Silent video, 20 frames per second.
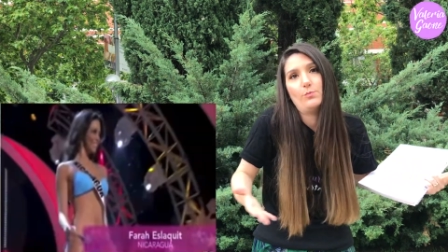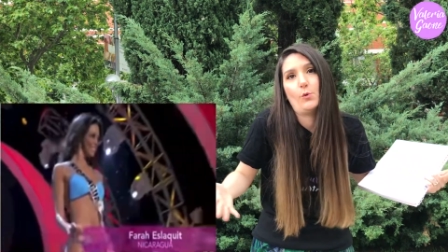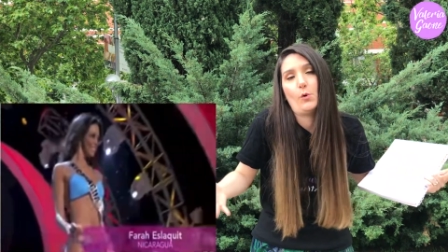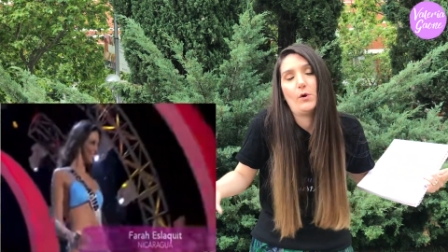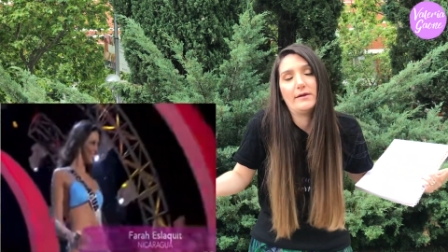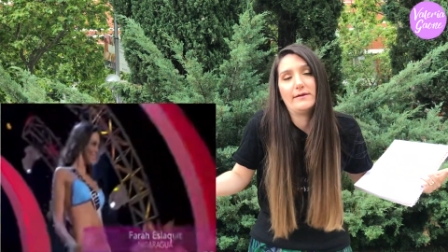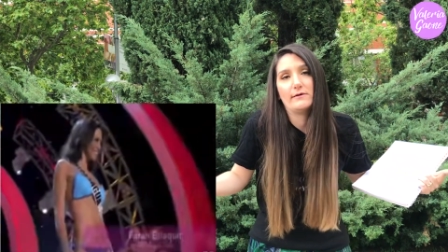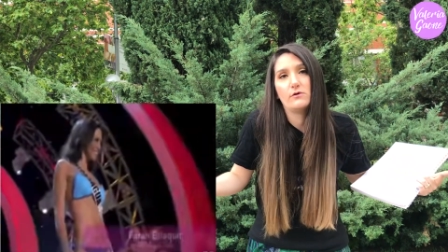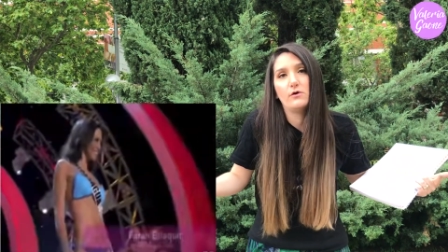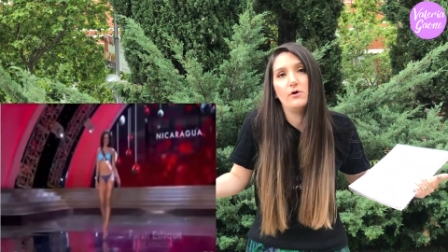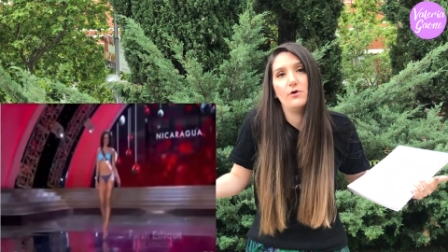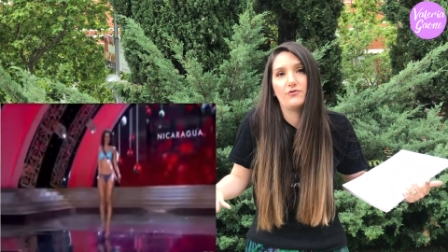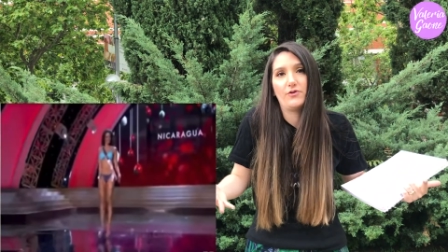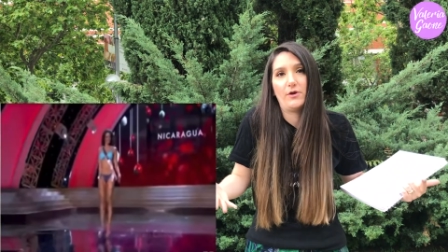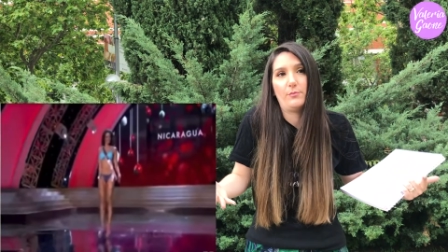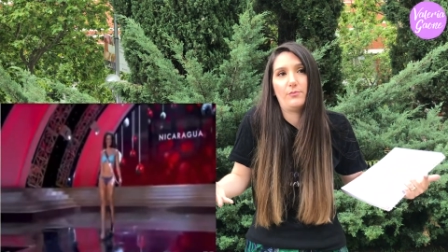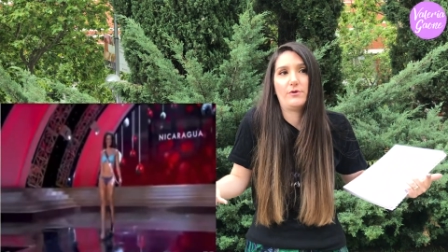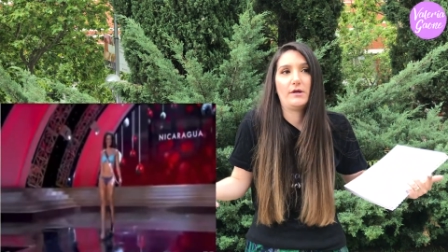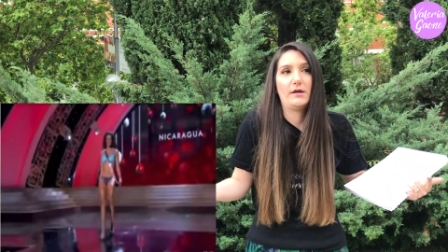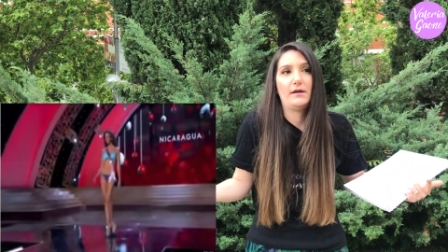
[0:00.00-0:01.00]
cualquier
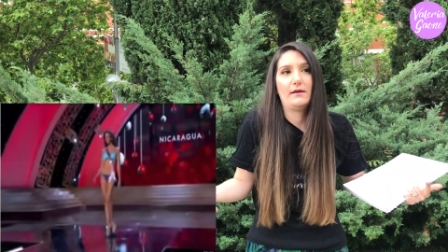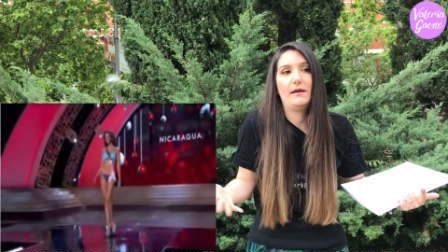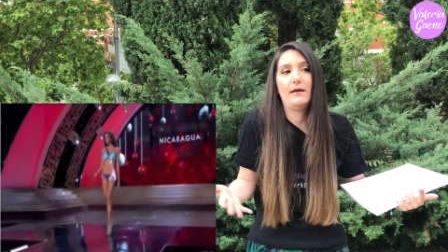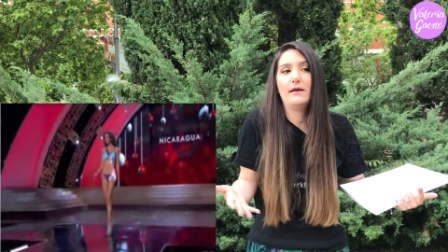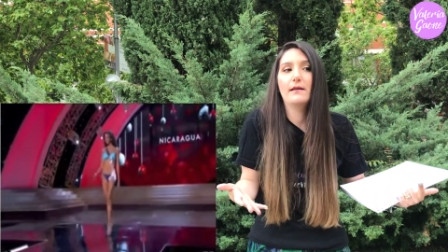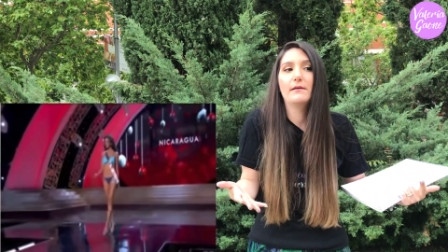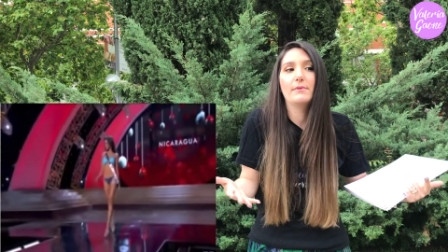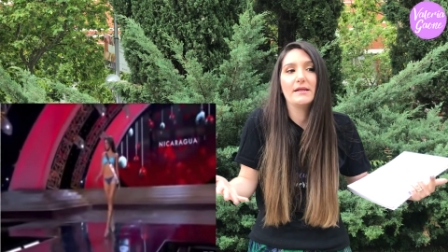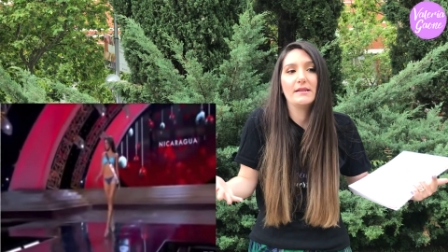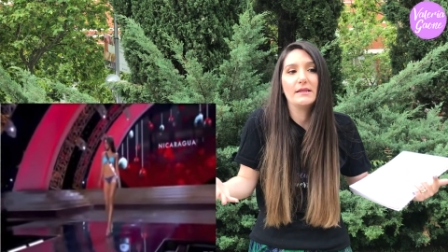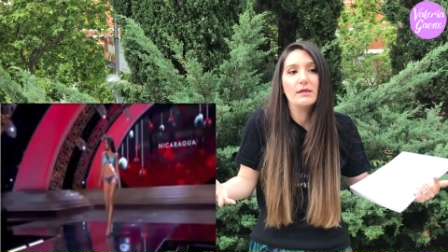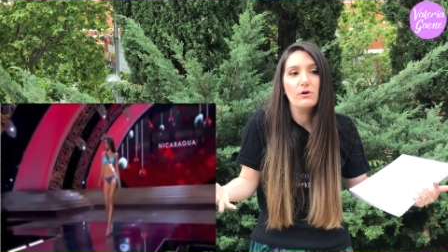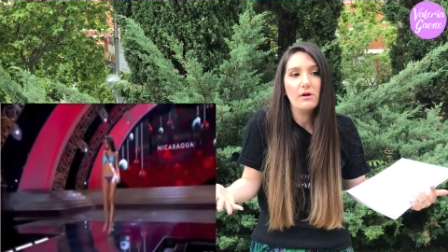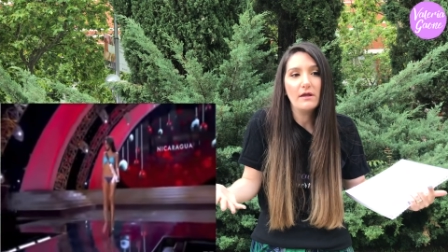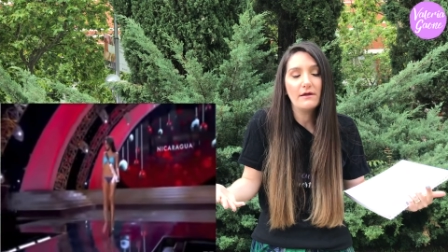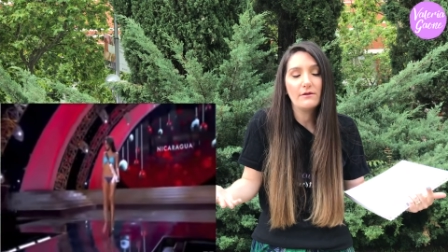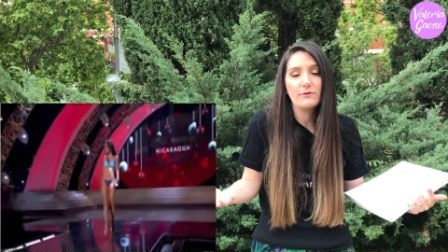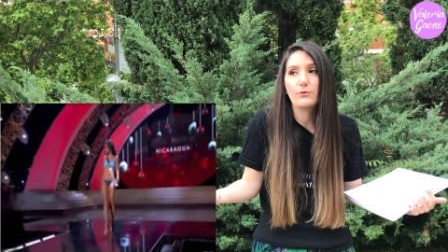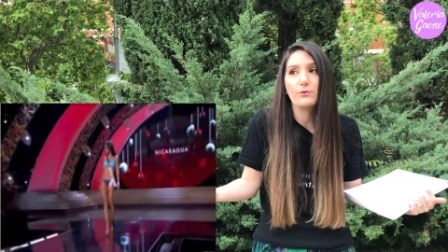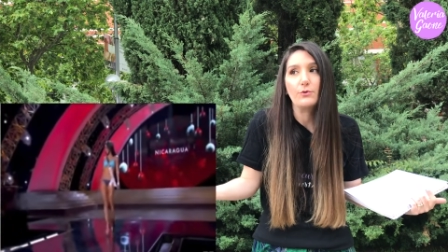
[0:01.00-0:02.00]
cosa, porque el vestido
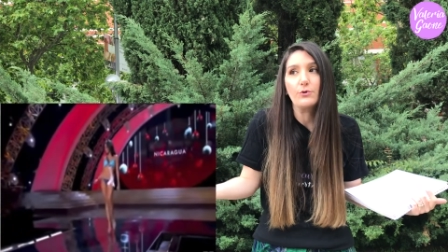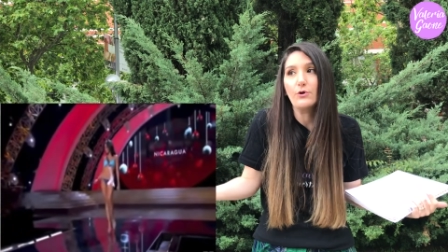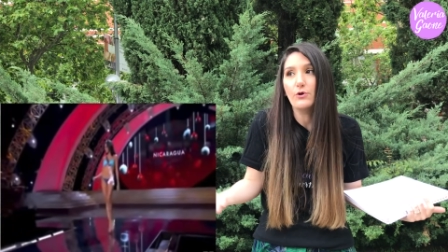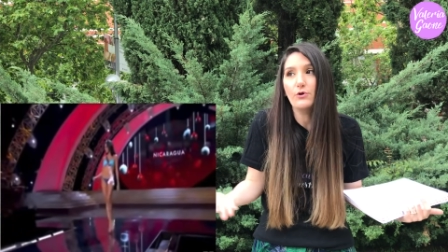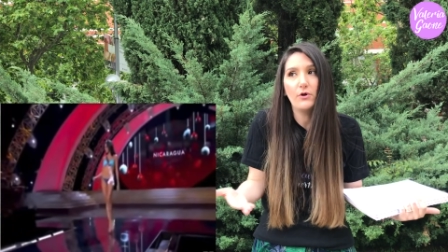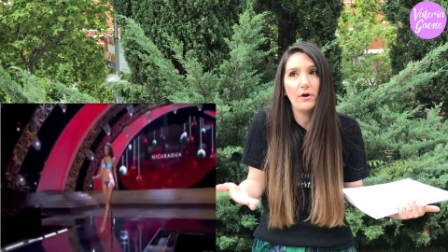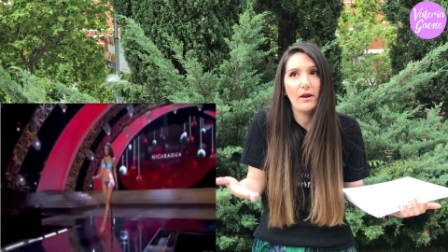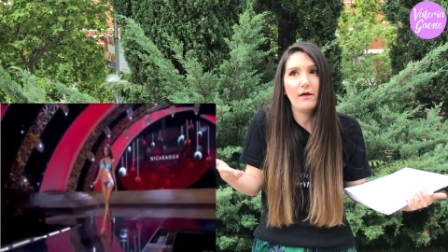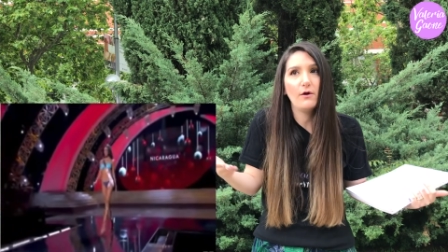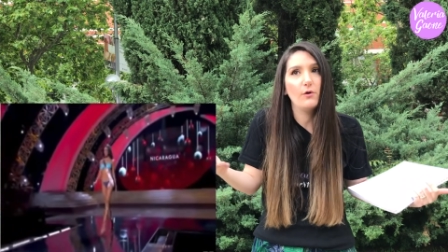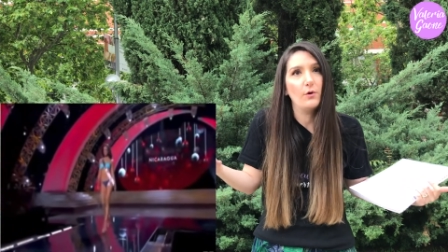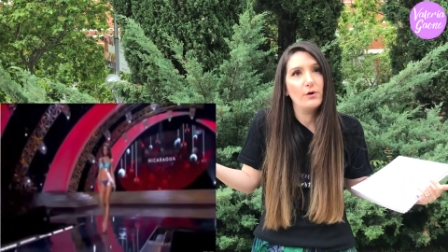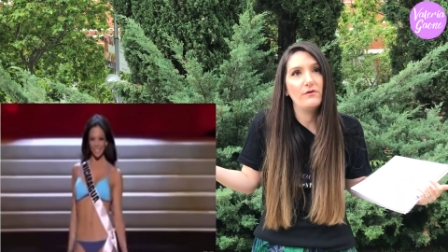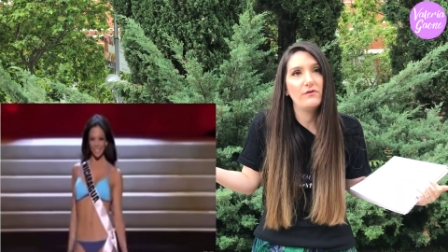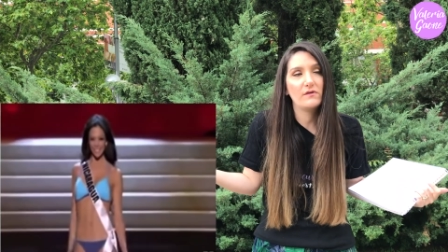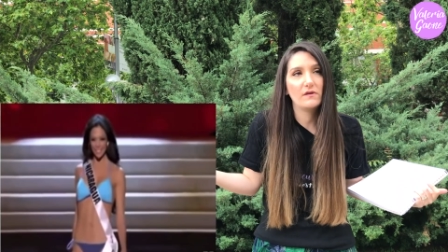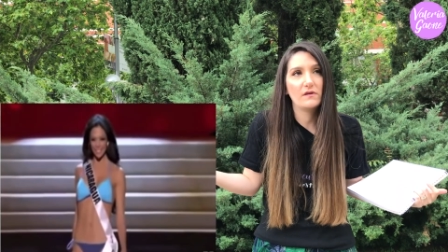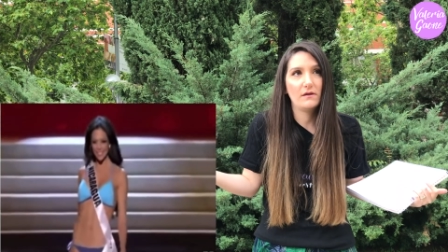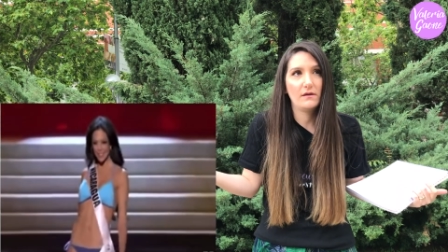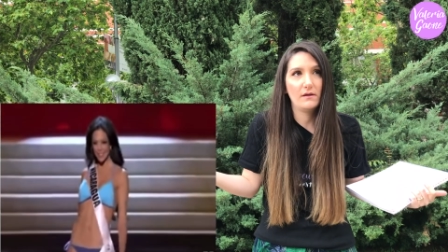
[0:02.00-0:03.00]
la destruyó, no la dejó ni
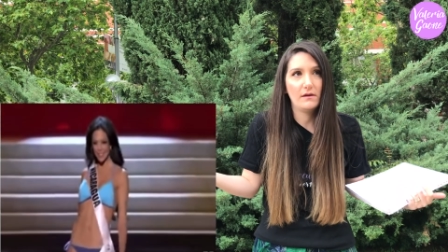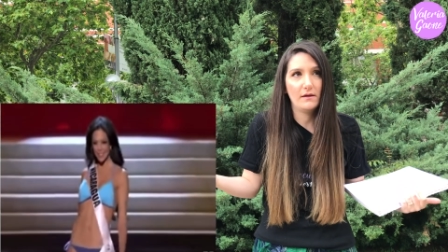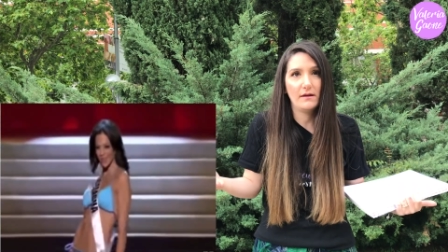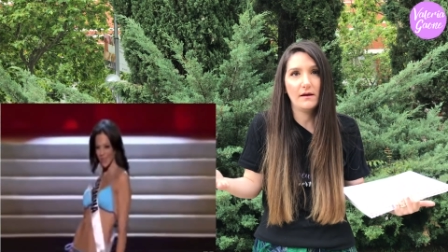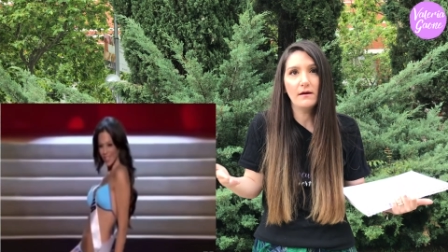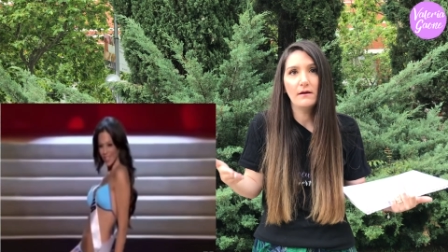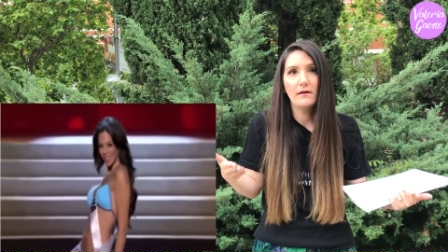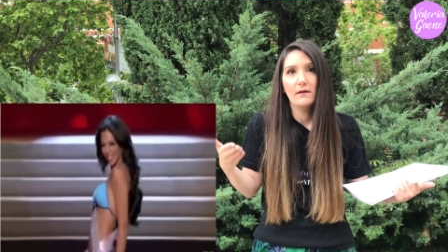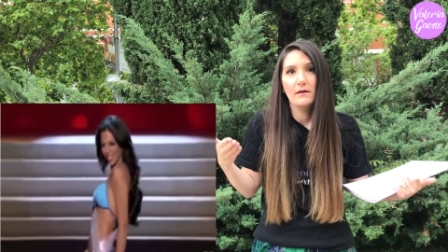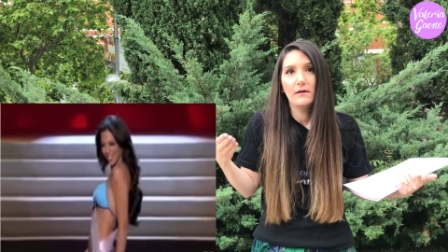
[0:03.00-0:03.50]
siquiera